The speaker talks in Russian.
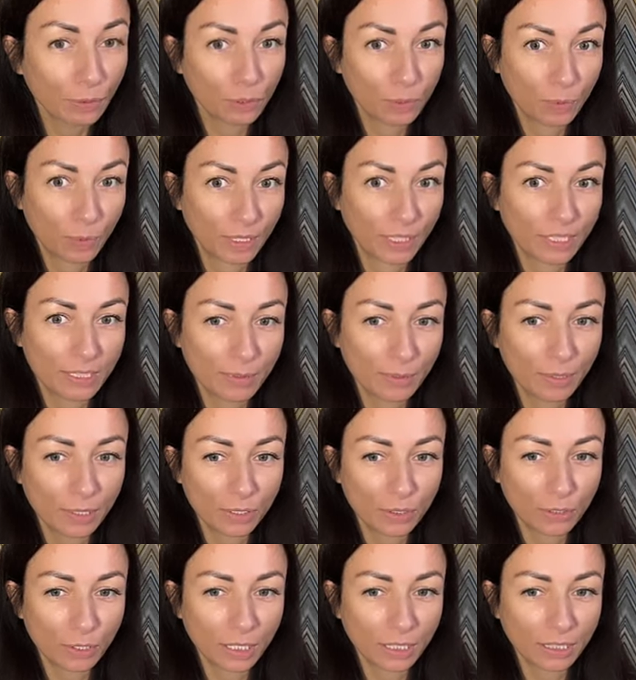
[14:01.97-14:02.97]
Господи, я
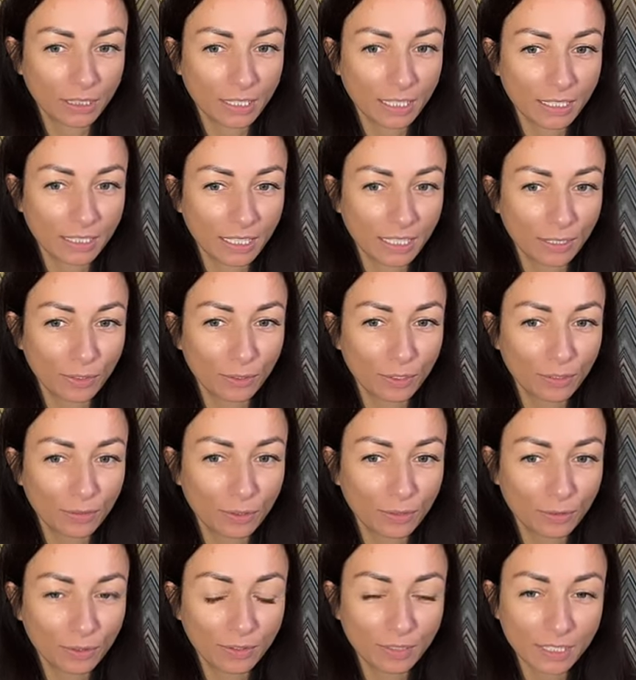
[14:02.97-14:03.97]
забыла, что хотела сказать. Но ну, это
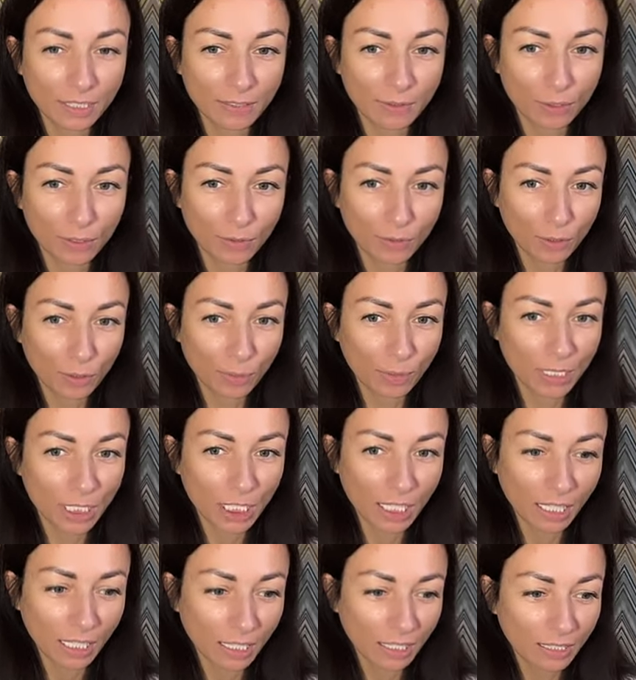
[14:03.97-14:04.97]
вот, вот видите, вот, вот
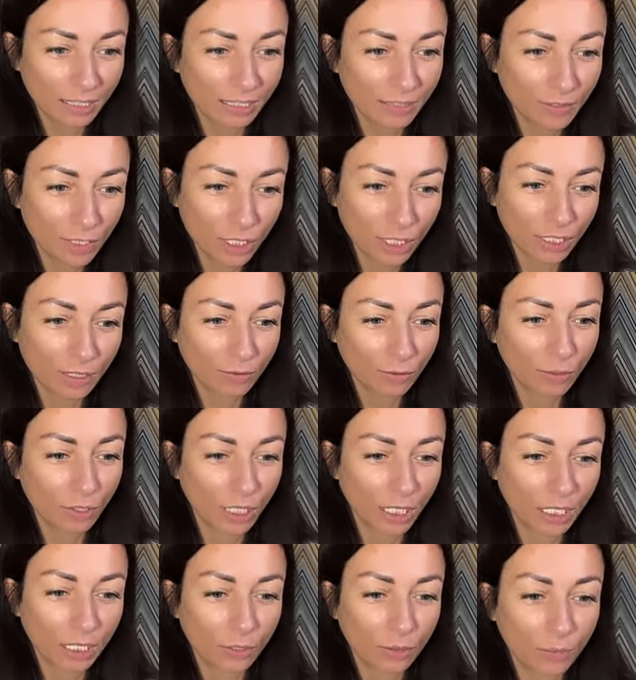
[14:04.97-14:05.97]
пошла девчина в
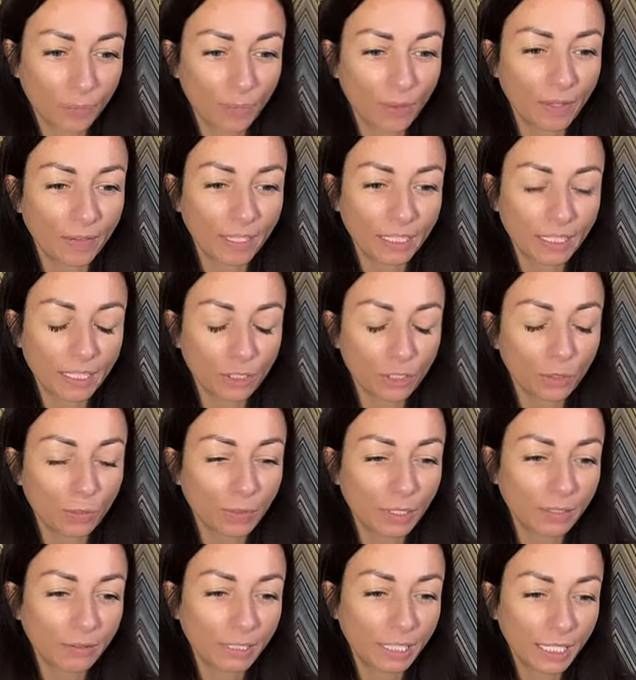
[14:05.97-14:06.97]
Украину. Давайте, о
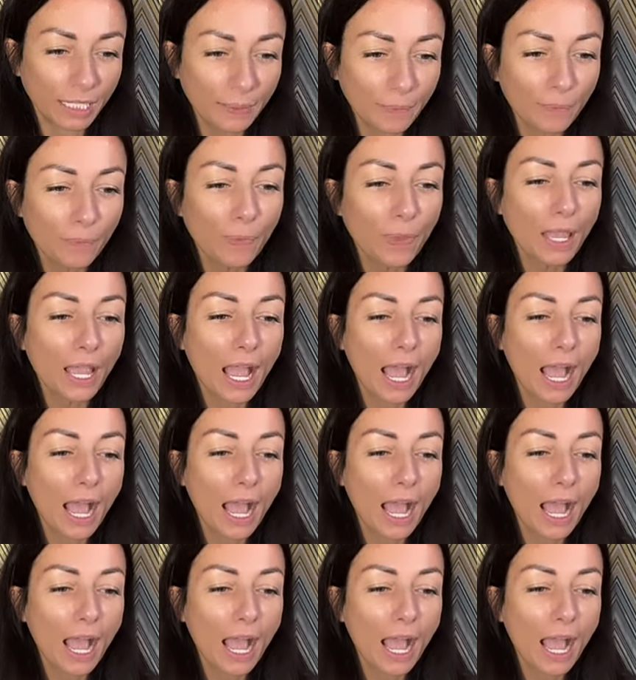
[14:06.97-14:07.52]
чем мы говорили?